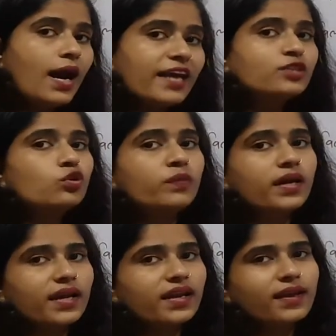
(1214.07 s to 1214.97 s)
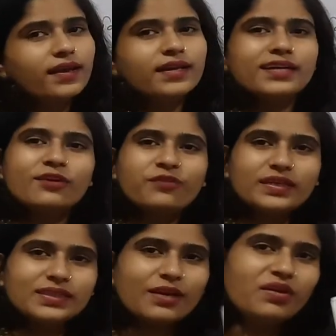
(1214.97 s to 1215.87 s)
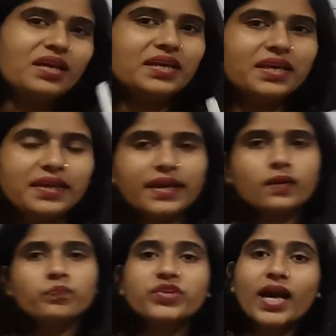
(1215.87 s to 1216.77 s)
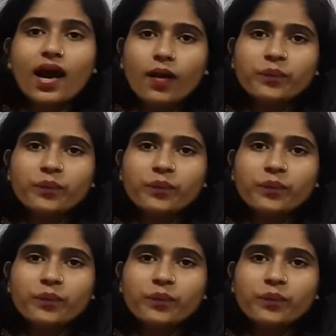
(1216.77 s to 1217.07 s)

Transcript: आइसोमर हैं डिफरेंस केवल एक ही है क्या